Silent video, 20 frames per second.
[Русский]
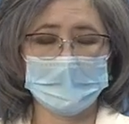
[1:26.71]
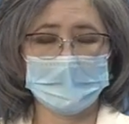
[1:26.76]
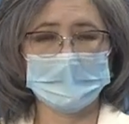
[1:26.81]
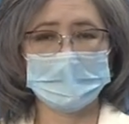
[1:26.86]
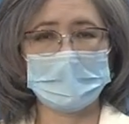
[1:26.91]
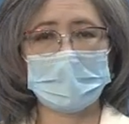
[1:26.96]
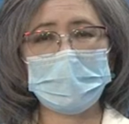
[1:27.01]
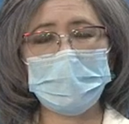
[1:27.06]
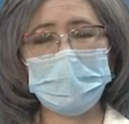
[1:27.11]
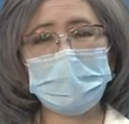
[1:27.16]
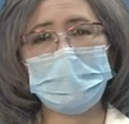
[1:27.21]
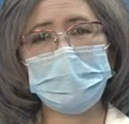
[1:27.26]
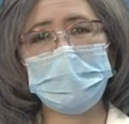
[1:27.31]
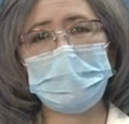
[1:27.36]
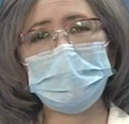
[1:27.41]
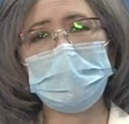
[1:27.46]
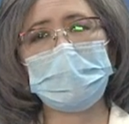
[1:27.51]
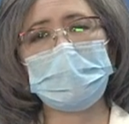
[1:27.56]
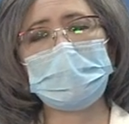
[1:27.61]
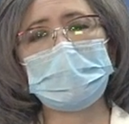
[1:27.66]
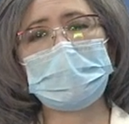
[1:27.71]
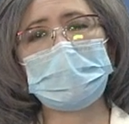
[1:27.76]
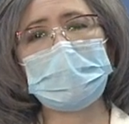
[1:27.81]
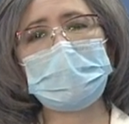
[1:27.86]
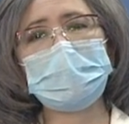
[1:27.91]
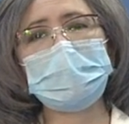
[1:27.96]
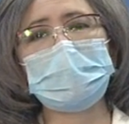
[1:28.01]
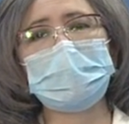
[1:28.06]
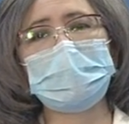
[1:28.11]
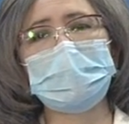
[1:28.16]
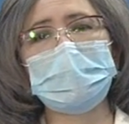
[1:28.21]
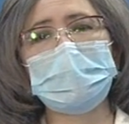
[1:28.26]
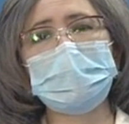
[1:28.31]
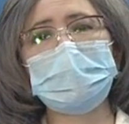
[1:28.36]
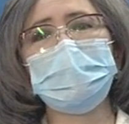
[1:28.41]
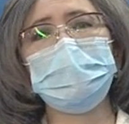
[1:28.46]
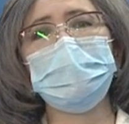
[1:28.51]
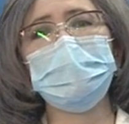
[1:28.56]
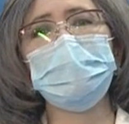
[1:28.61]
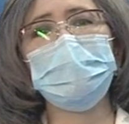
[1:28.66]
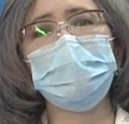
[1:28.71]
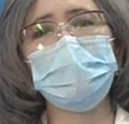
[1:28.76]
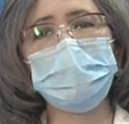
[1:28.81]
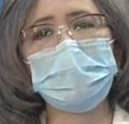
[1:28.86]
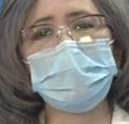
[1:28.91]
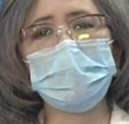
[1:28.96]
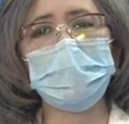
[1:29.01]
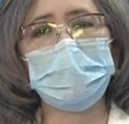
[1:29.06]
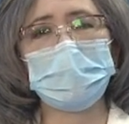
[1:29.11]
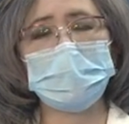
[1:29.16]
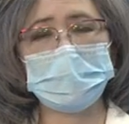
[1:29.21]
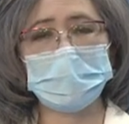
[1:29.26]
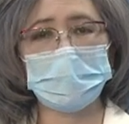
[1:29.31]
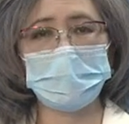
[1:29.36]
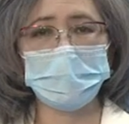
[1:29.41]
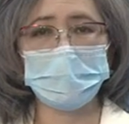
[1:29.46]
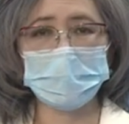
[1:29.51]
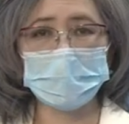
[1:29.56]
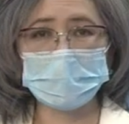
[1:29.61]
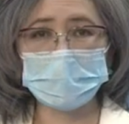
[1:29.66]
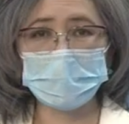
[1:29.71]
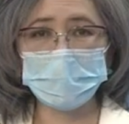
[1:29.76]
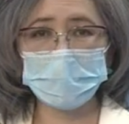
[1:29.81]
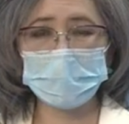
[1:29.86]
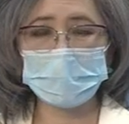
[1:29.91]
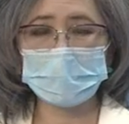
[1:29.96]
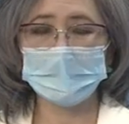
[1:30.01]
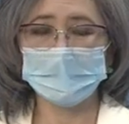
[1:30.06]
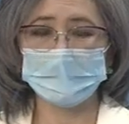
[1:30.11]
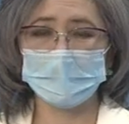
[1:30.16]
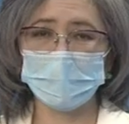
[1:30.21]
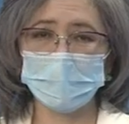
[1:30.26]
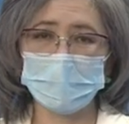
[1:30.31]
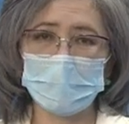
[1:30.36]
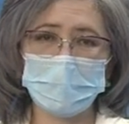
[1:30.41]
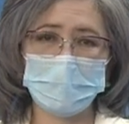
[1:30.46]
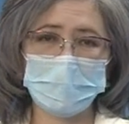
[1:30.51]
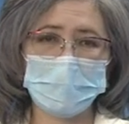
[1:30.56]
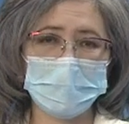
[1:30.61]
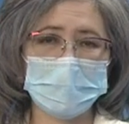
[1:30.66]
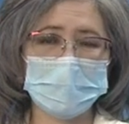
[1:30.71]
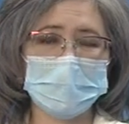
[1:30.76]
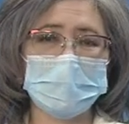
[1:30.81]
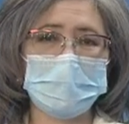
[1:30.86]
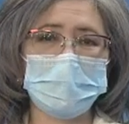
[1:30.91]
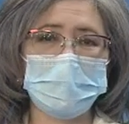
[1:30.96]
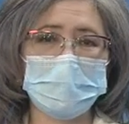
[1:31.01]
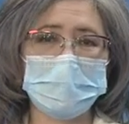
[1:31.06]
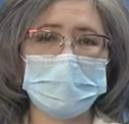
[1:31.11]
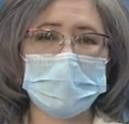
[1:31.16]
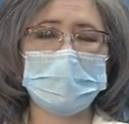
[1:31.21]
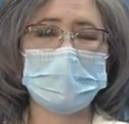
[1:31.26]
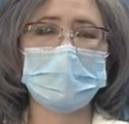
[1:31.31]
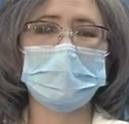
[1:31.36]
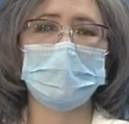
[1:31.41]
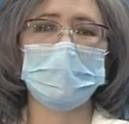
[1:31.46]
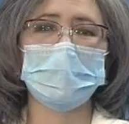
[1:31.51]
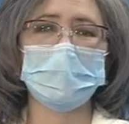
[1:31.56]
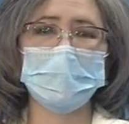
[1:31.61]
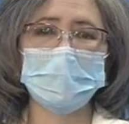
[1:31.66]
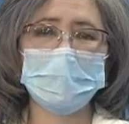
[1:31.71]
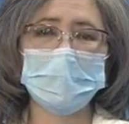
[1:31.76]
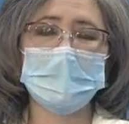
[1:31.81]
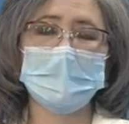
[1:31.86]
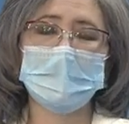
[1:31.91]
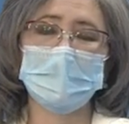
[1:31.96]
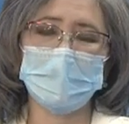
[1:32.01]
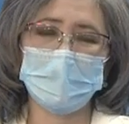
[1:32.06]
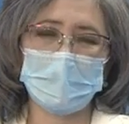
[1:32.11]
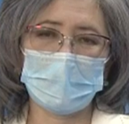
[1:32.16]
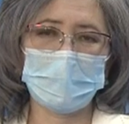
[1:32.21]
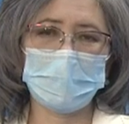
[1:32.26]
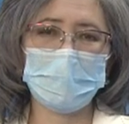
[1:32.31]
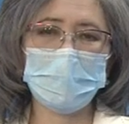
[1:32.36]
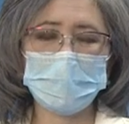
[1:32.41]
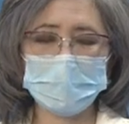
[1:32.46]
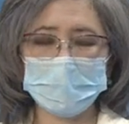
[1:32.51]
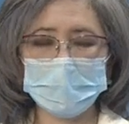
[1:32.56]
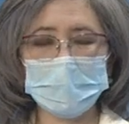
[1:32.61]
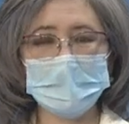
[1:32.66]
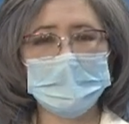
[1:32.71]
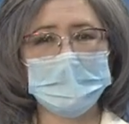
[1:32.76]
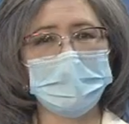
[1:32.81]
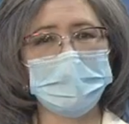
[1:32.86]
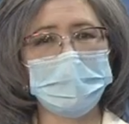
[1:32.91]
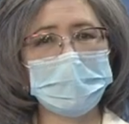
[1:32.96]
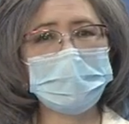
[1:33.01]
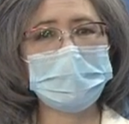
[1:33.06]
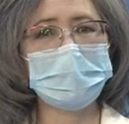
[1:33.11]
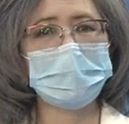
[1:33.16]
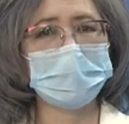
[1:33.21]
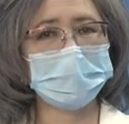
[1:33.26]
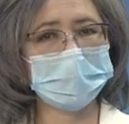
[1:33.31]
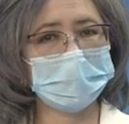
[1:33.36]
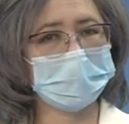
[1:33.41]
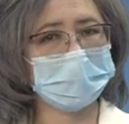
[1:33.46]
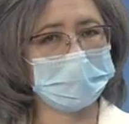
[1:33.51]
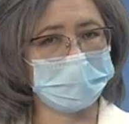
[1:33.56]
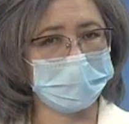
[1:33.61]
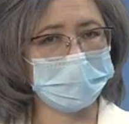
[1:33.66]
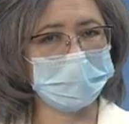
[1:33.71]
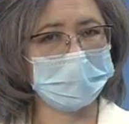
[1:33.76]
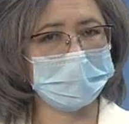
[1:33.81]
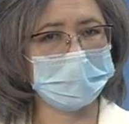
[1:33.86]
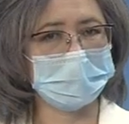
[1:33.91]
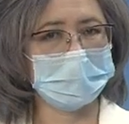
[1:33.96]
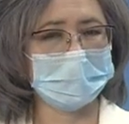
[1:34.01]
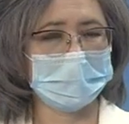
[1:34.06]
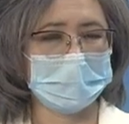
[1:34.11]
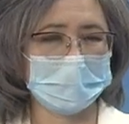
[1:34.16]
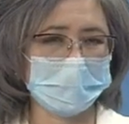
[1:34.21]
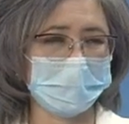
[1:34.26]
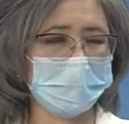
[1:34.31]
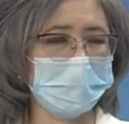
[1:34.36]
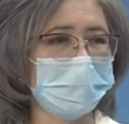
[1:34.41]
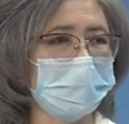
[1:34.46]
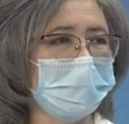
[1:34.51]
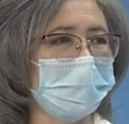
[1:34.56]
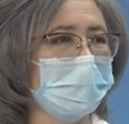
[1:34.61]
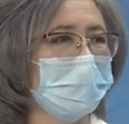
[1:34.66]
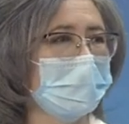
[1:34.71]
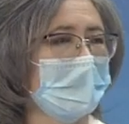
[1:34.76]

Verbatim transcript: Также на ваших экранах есть номер WhatsApp Messenger, куда можете написать свои вопросы. Мы здесь в студии озвучим.